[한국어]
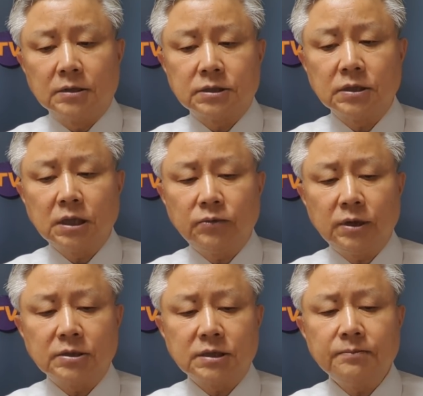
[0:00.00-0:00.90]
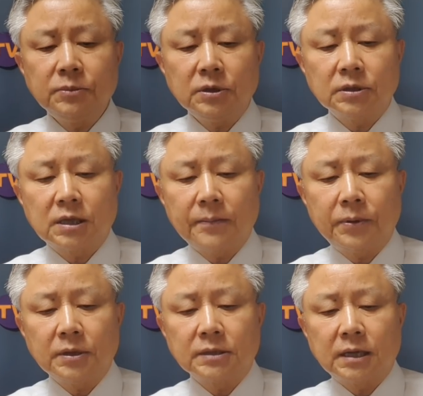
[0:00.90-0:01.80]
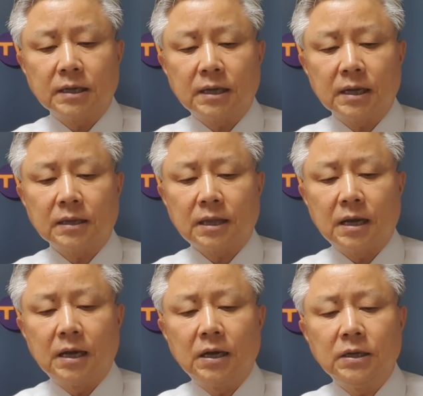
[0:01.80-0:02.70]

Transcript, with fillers: 선대위의 전면 개편을 단행하겠다